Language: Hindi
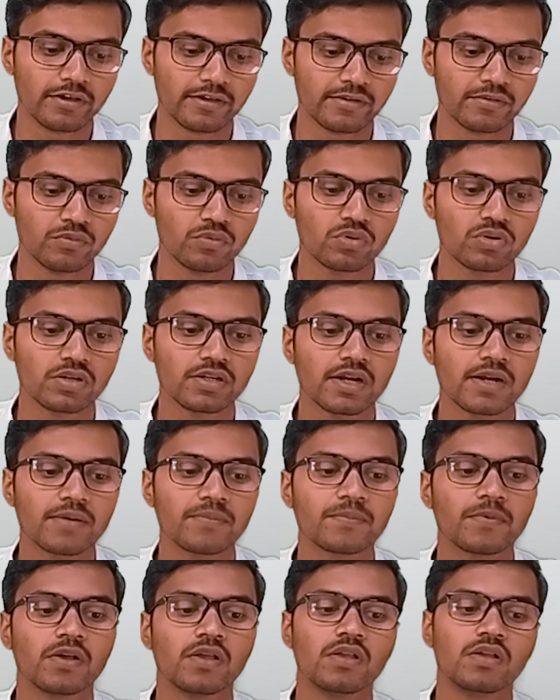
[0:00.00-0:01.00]
है और अगर
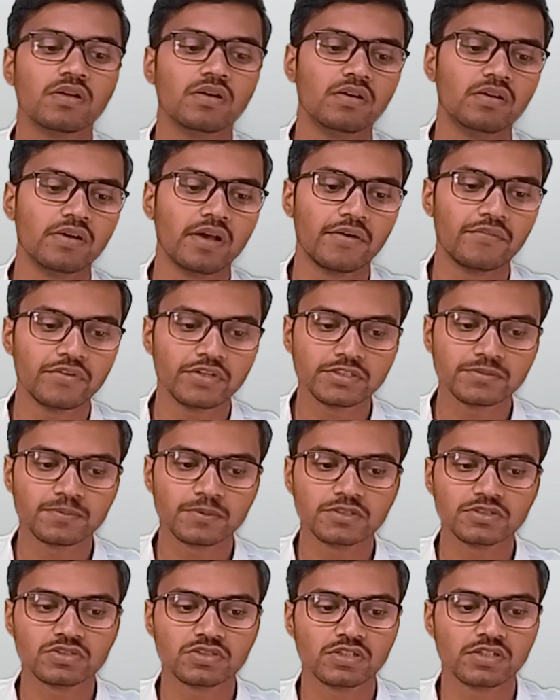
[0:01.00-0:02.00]
आप एवरेज
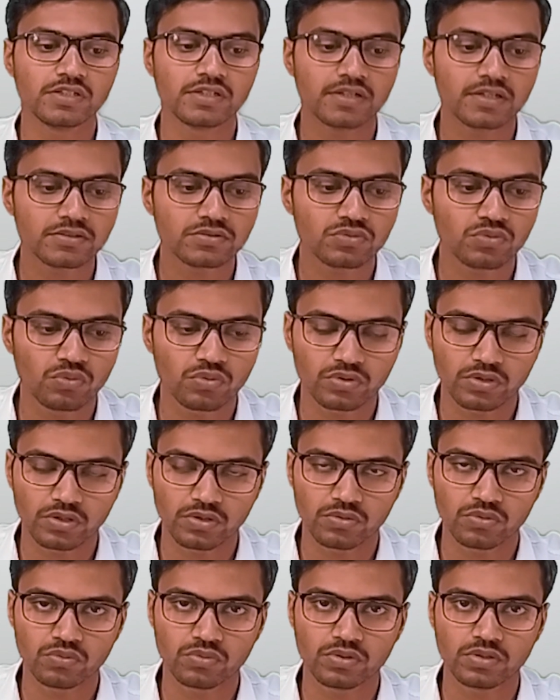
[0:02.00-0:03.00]
फर्स्ट इनिंग का स्कोर
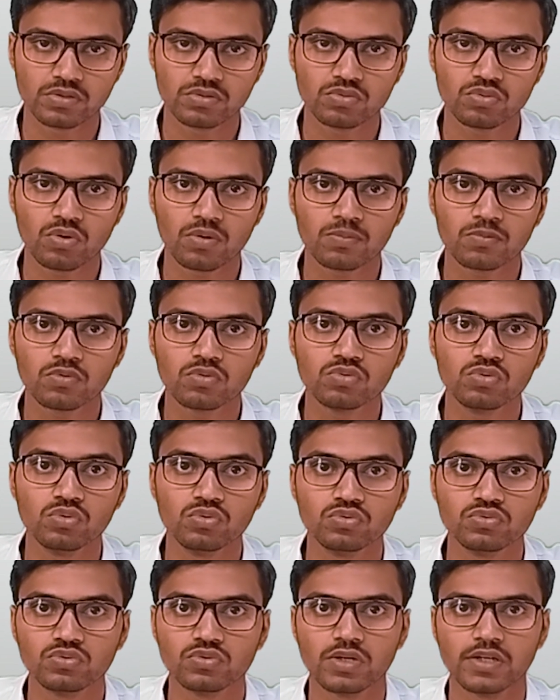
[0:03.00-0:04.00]
देखोगे तो आपको
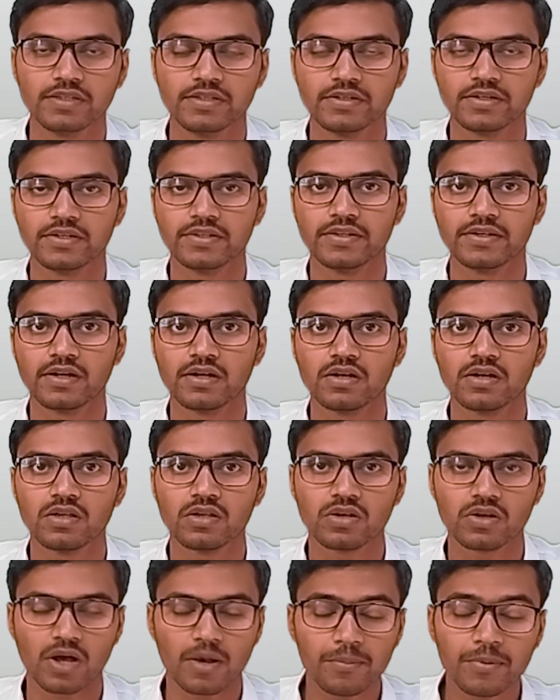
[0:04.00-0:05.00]
200 का दिखाई देगा
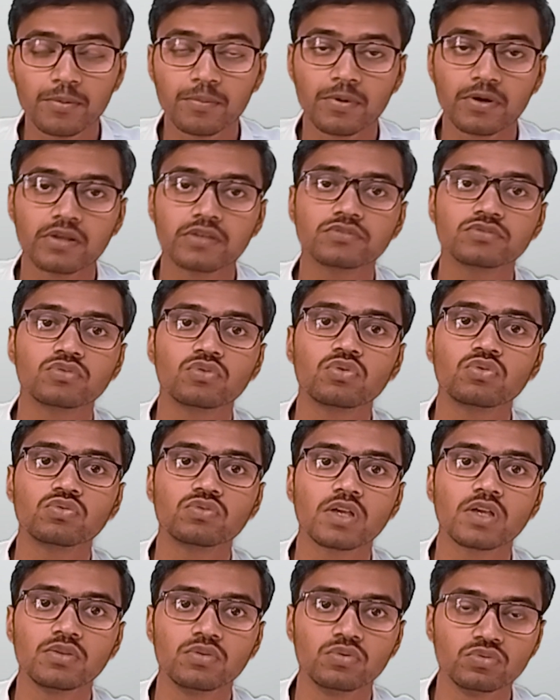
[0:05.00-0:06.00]
काफ़ी बड़ा स्कोर
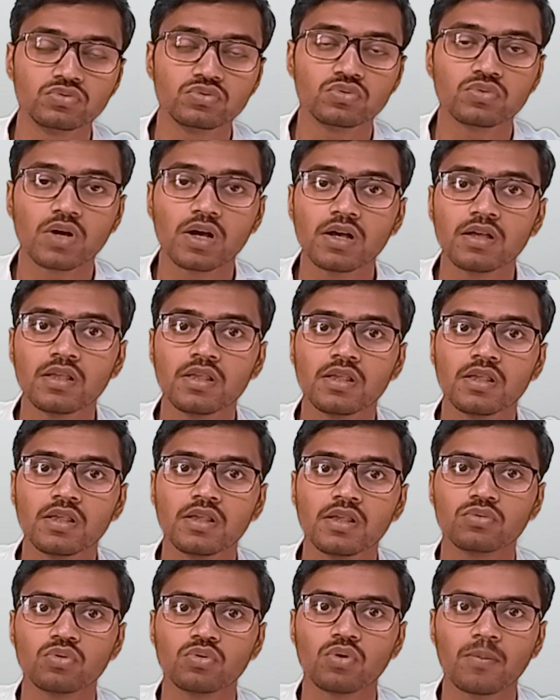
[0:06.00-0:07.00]
होता है 200 का
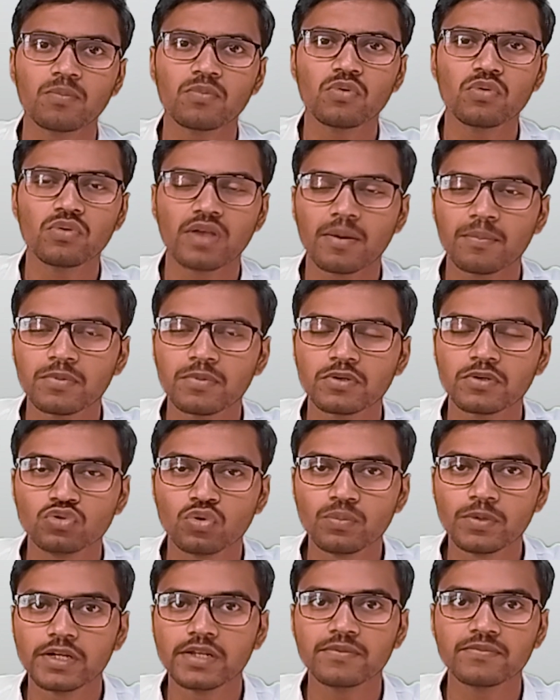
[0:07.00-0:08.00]
तो आपको यहाँ पर
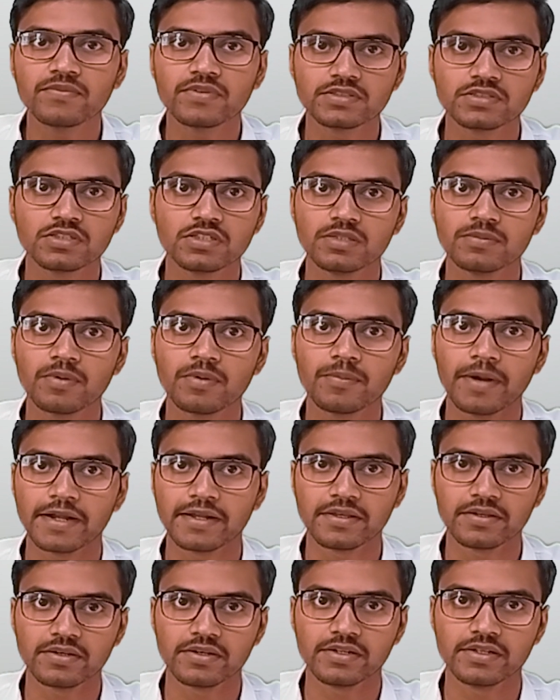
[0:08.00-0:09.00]
जो भी टीम फर्स्ट इनिंग में
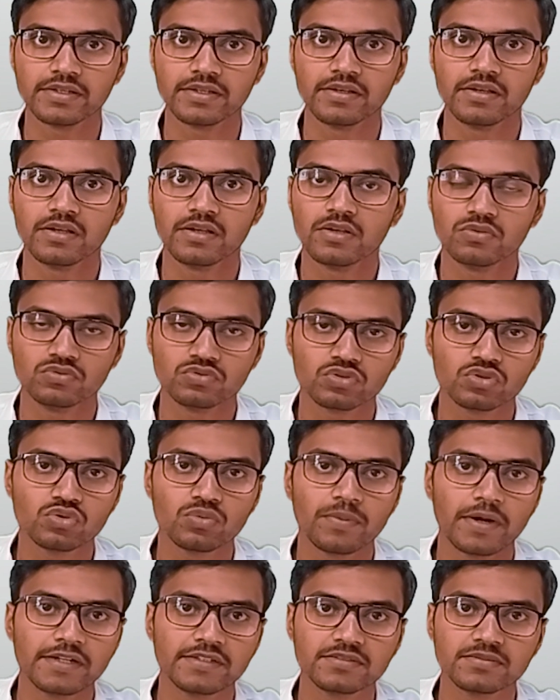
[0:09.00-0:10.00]
बैटिंग करेगी उसके
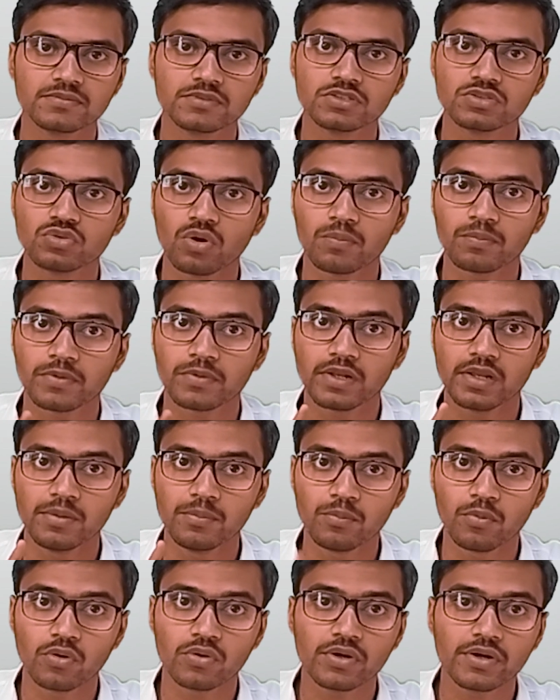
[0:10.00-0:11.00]
जो बैट्समैन से आपके लिए
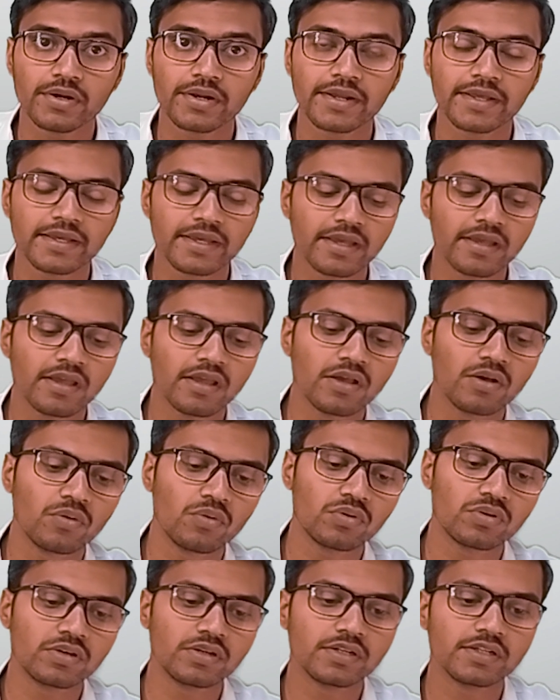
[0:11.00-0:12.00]
इंपॉर्टेंट रहेंगे
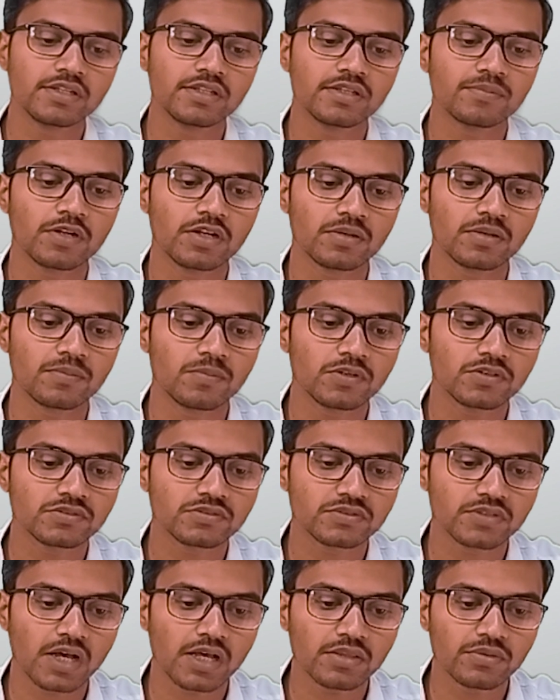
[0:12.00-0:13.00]
और हर इनिंग में लगभग
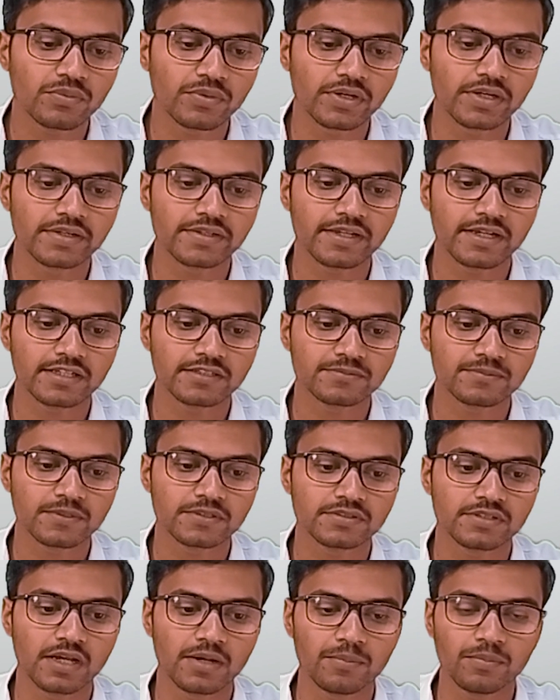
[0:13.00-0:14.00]
सात विकेट के
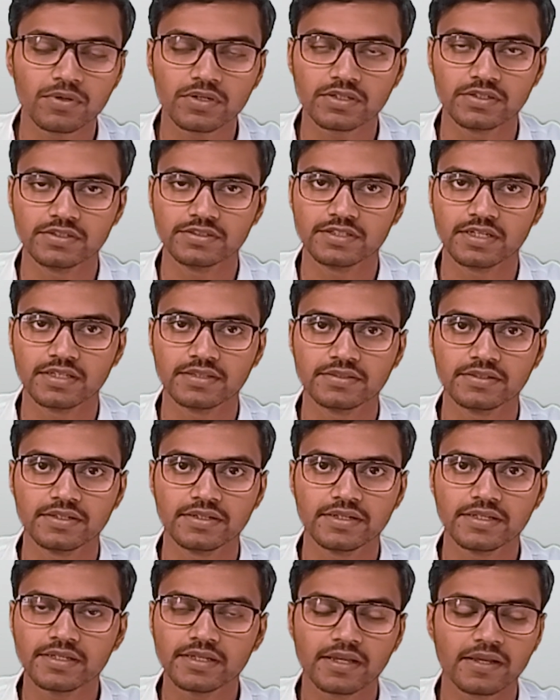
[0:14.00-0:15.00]
आसपास यहाँ पर गिर जाती है
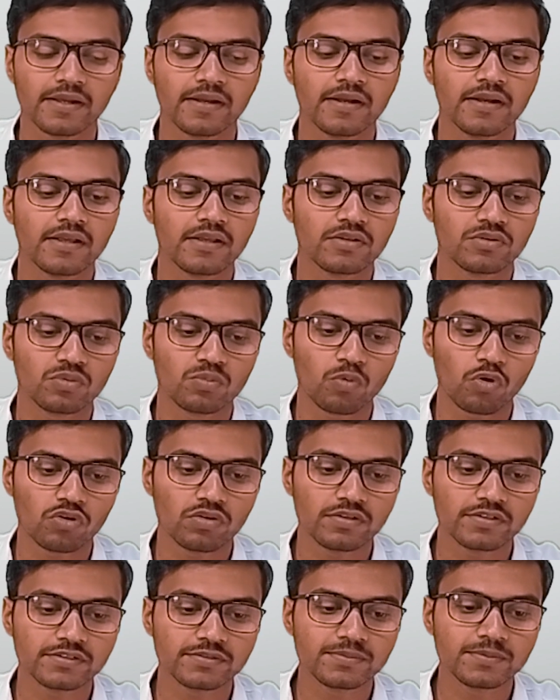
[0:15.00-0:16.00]
ठीक है तो
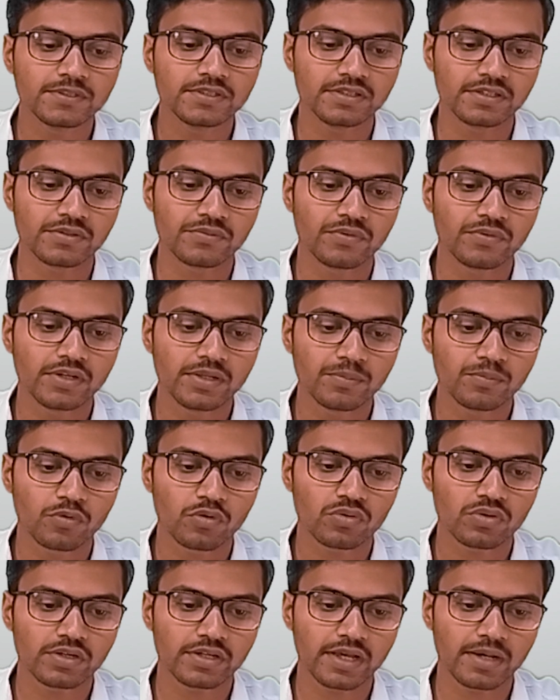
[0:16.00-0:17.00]
बॉलर्स भी इक्वली
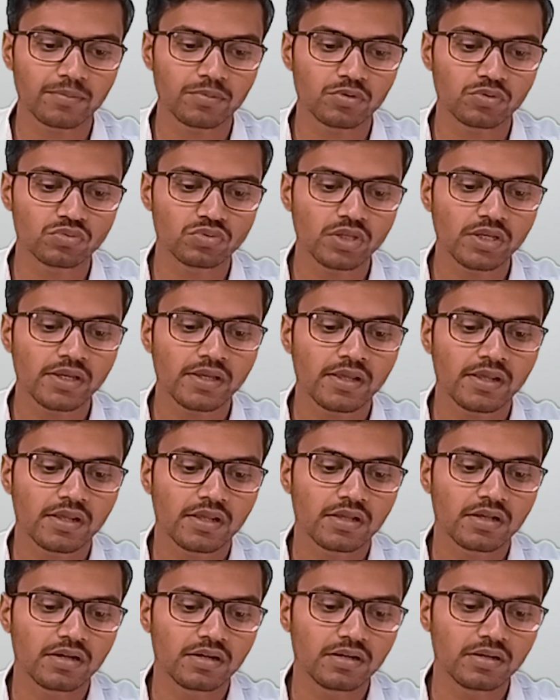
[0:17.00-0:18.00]
इंपॉर्टेंट यहाँ पर होते
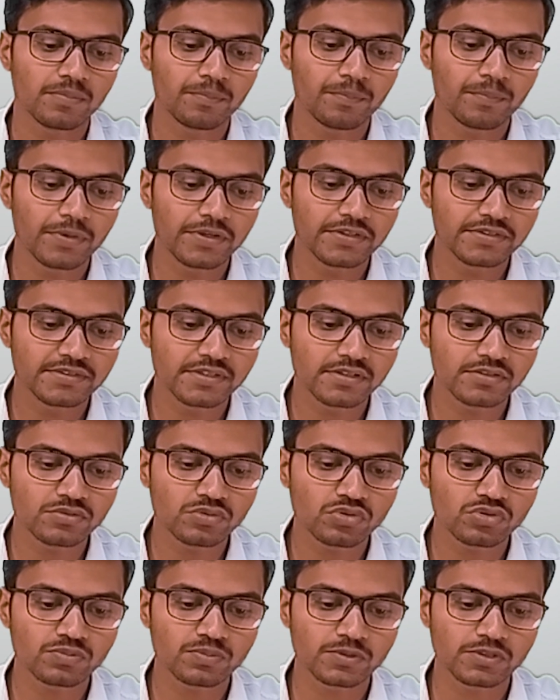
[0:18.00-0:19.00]
पेसर्स
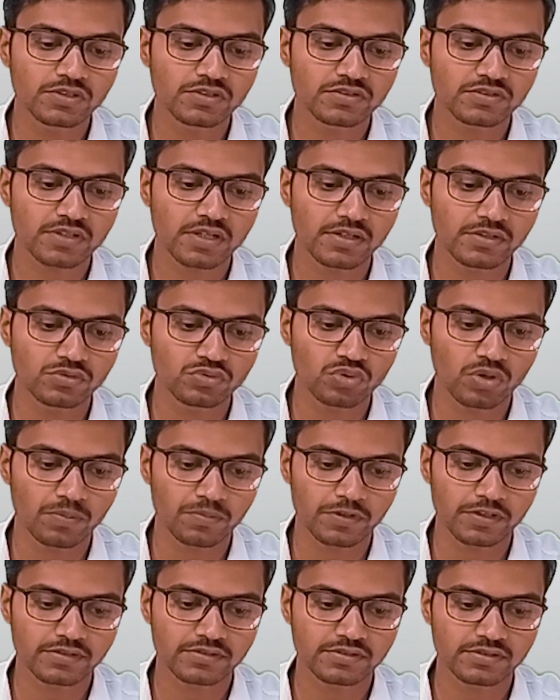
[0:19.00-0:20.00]
और स्पिनर्स का रेशो
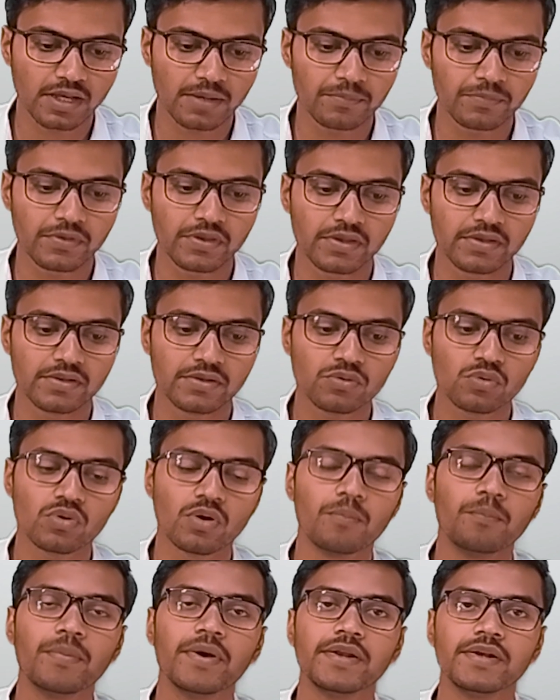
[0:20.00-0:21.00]
आपके सामने है देखो
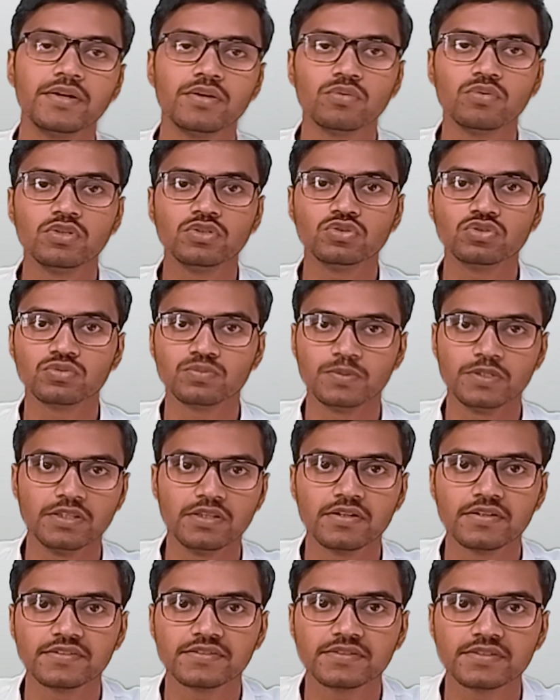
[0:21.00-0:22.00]
कंपेरेटिवली जो
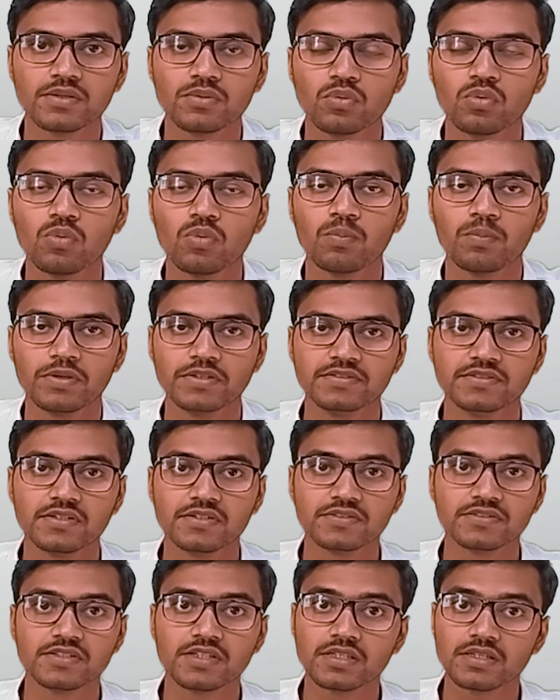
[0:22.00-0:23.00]
स्पिनर्स से वो
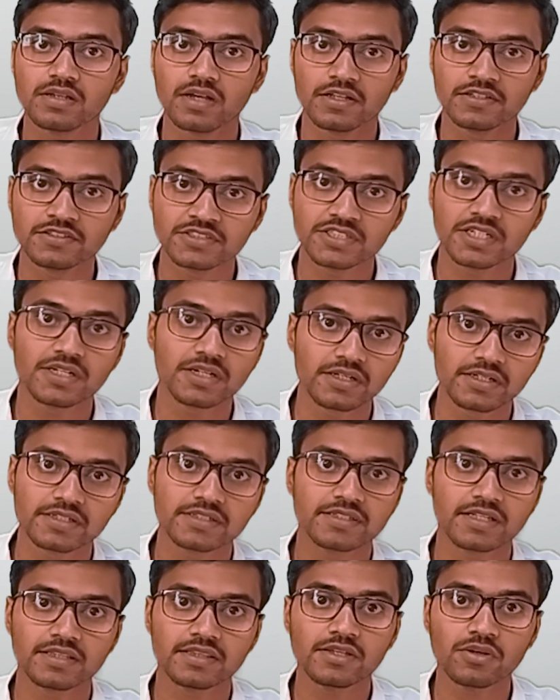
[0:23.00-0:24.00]
पेसर्स से अच्छा
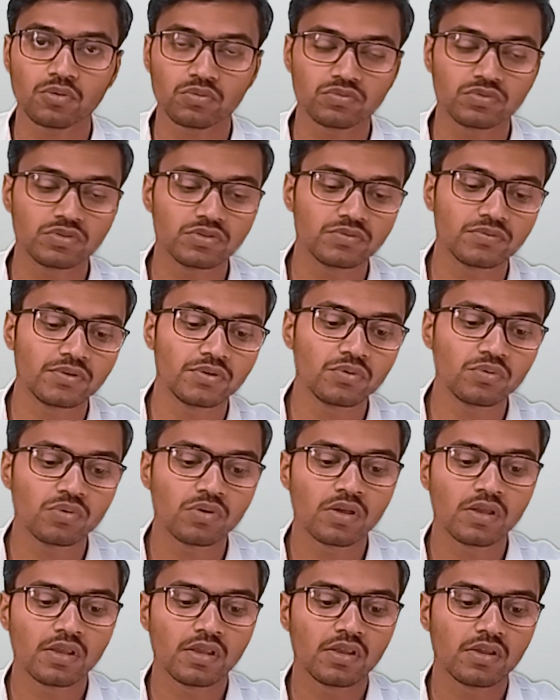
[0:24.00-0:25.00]
करके जाते हैं ऑन दिस वेन्यू
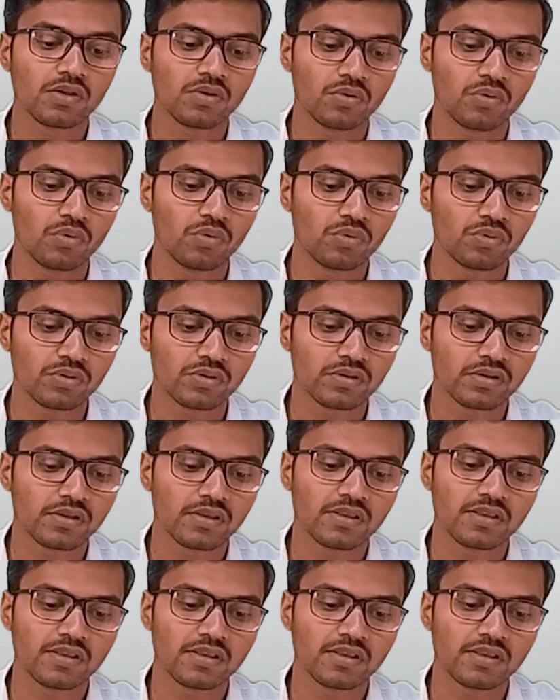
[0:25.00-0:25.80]
और